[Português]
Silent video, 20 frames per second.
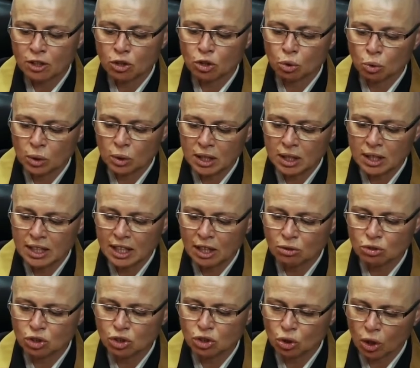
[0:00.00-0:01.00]
tu ir
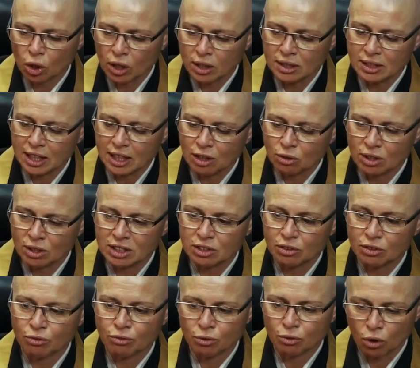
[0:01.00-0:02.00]
não só tendo esse
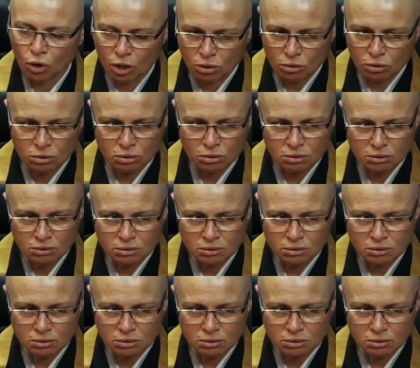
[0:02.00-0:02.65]
foco,